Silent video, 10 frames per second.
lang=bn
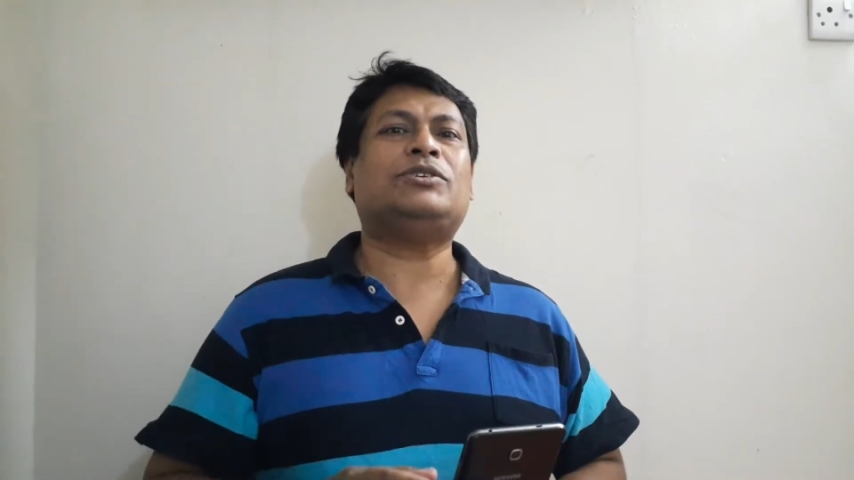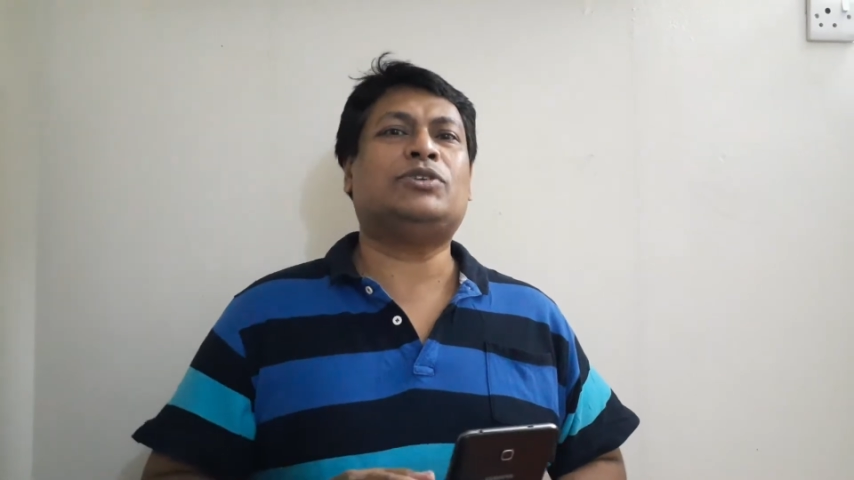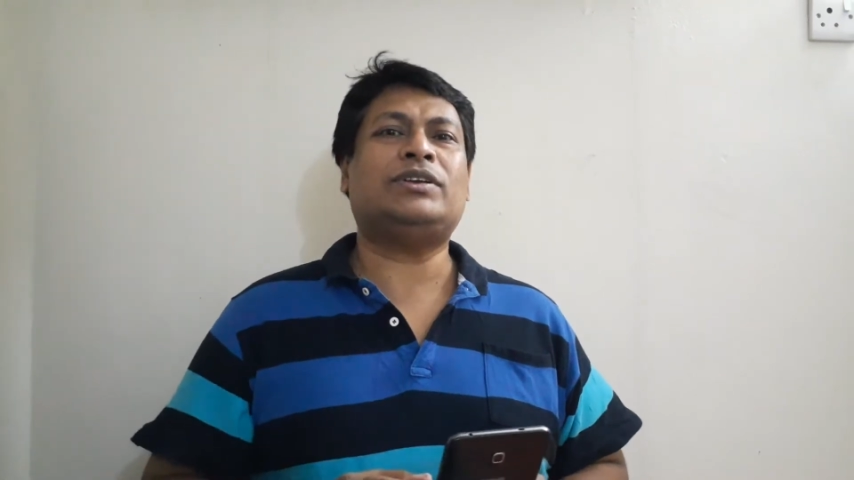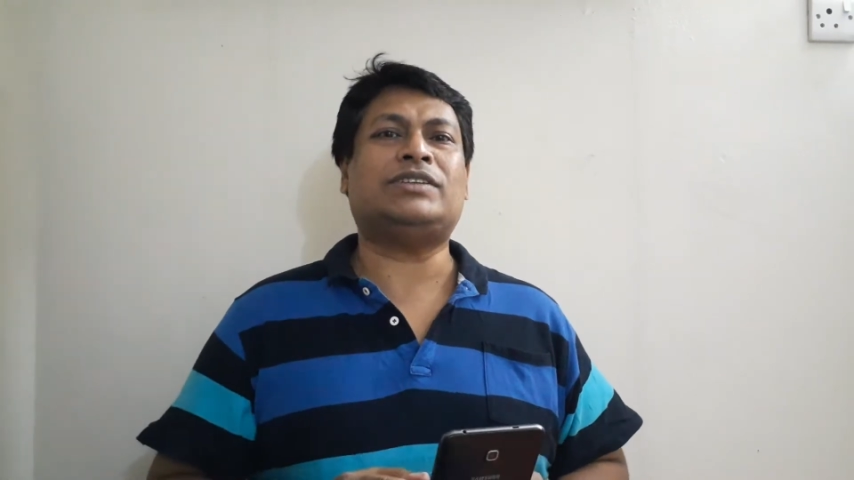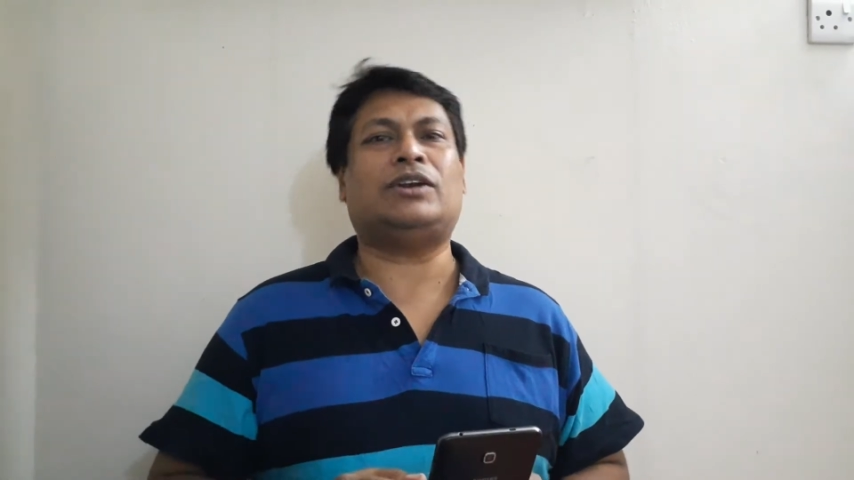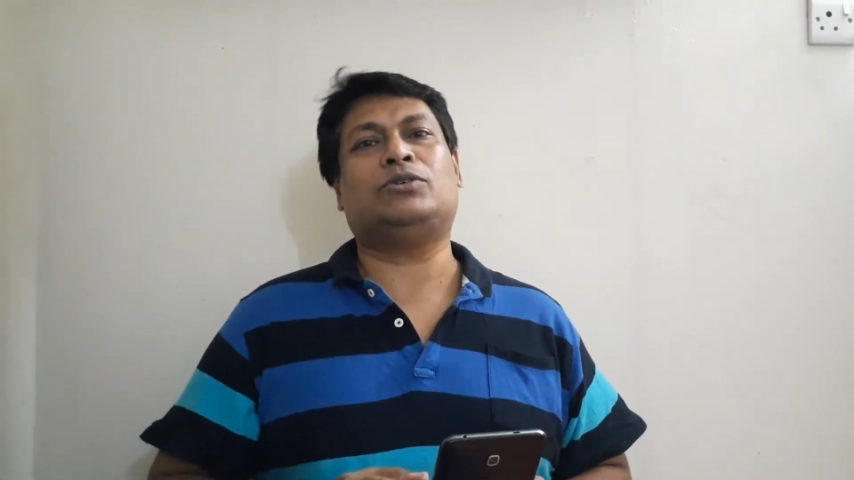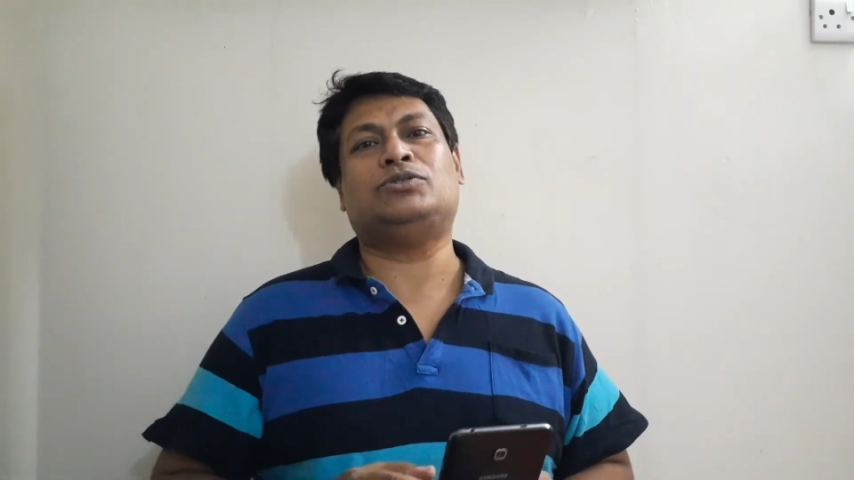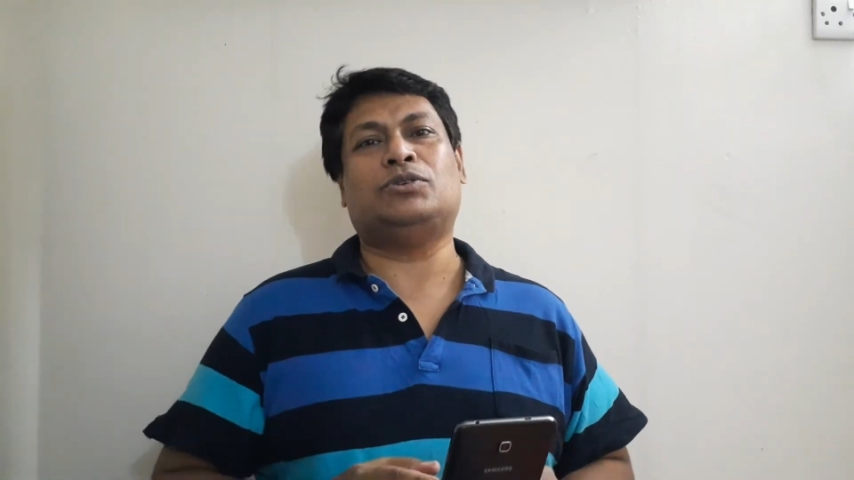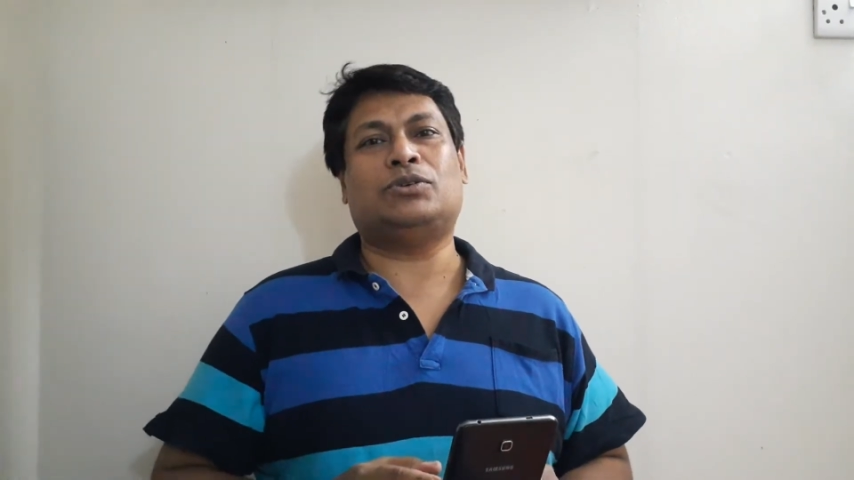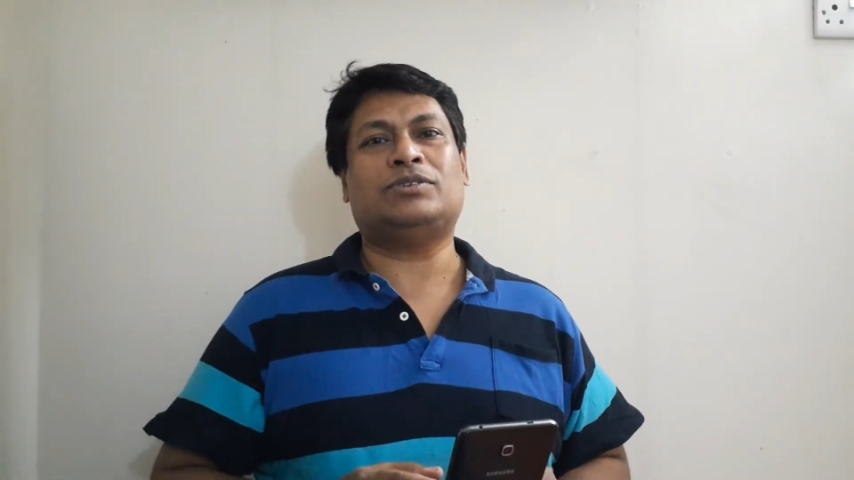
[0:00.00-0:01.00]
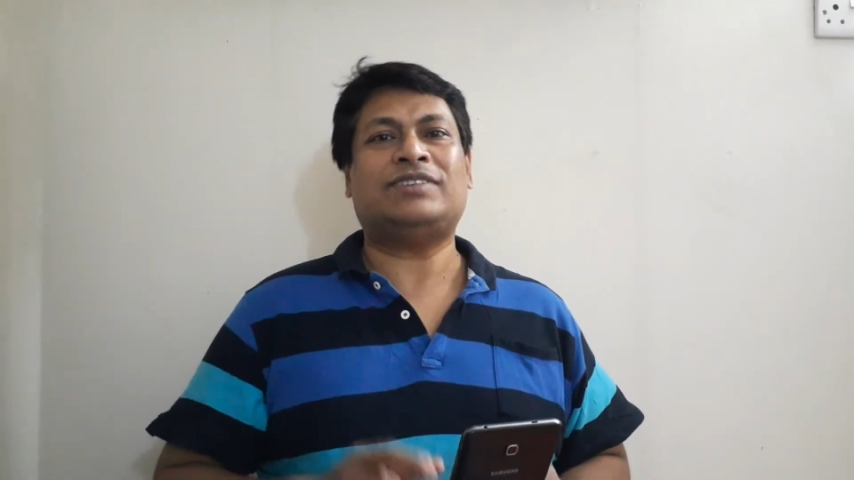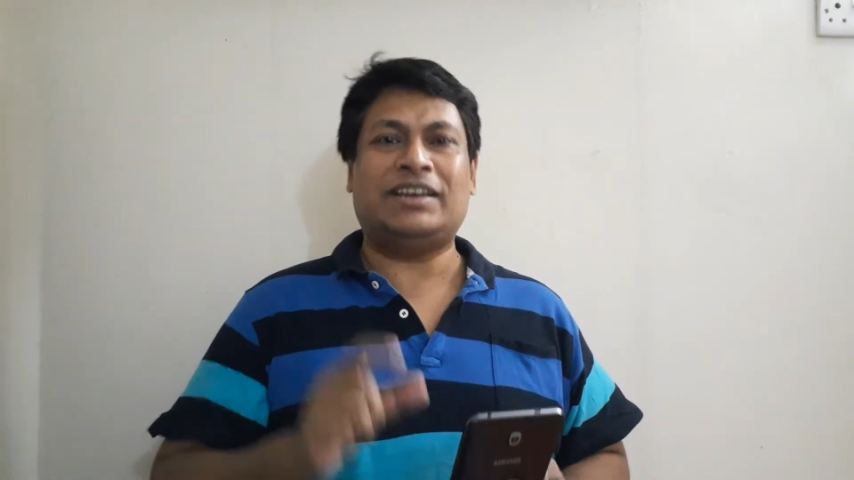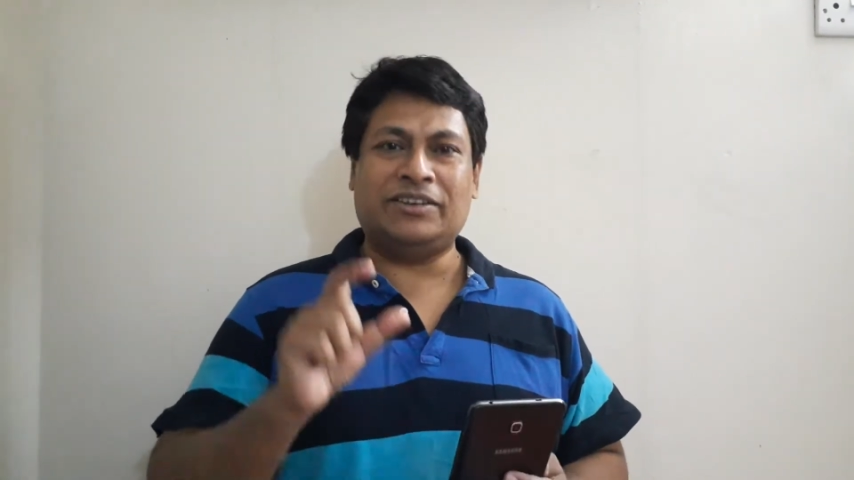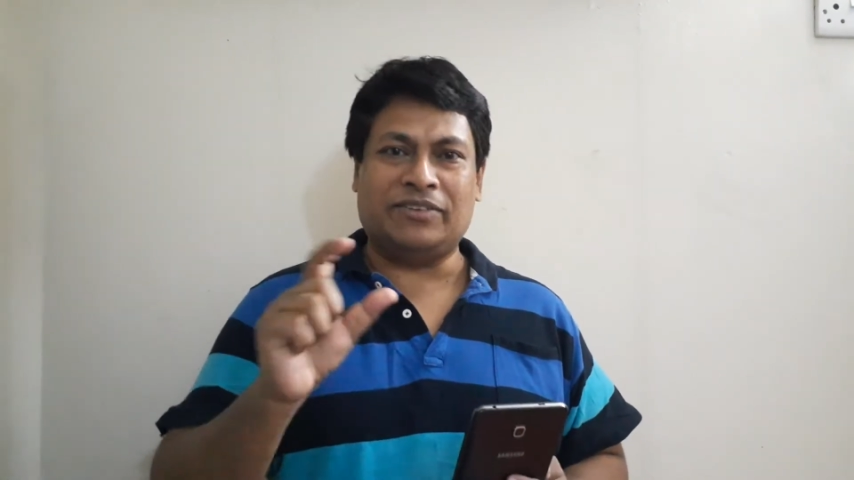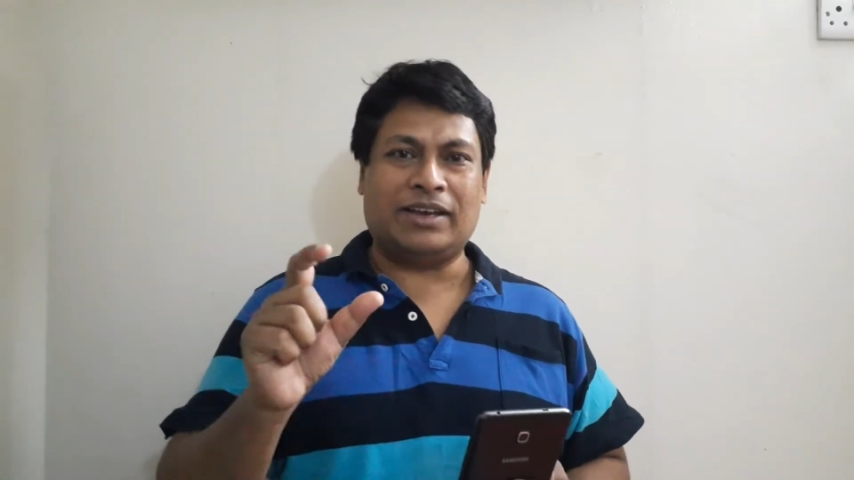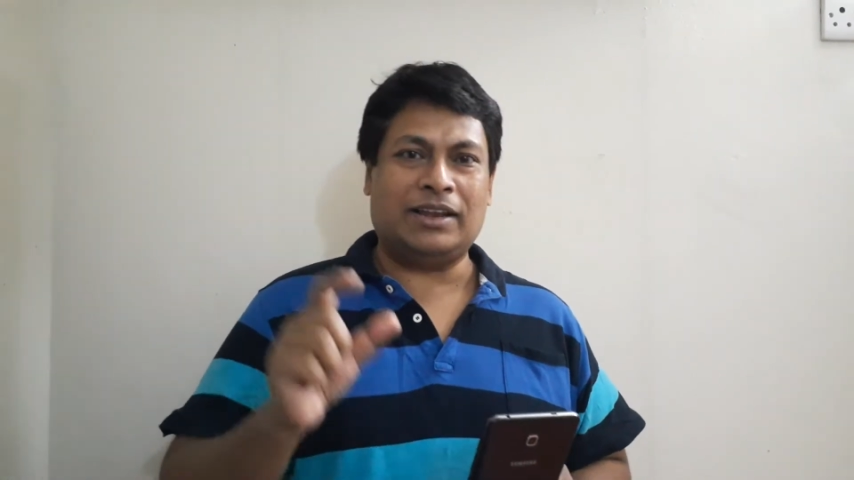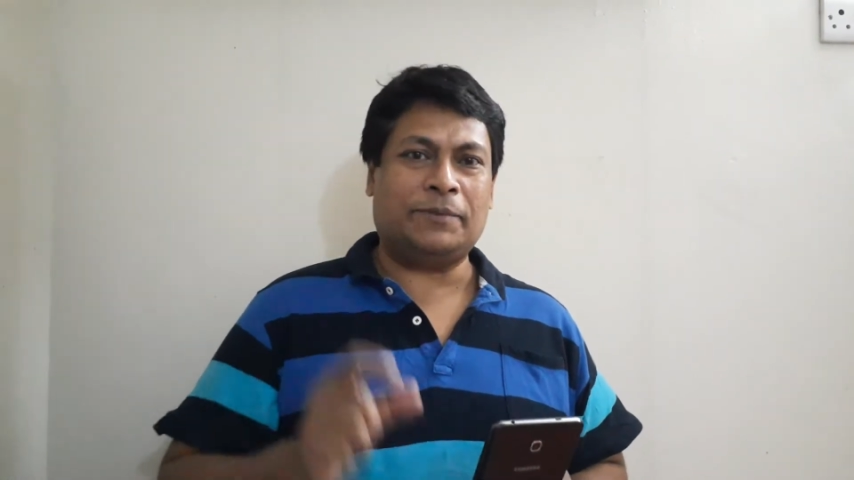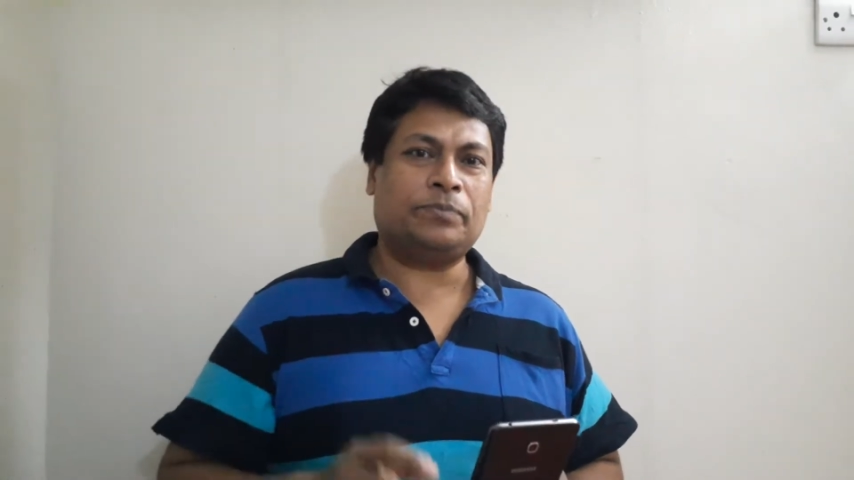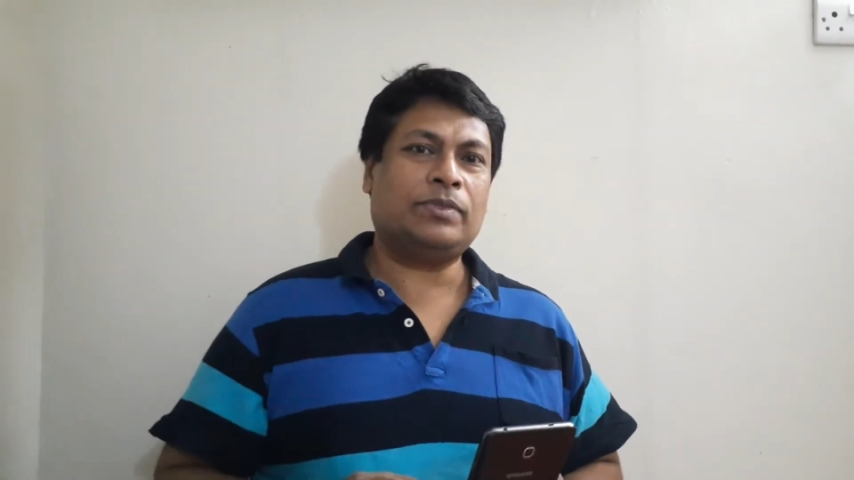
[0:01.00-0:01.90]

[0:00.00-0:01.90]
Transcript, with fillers: বিষয়ে জানানোর জন্য সাইন্টিফিক্যালি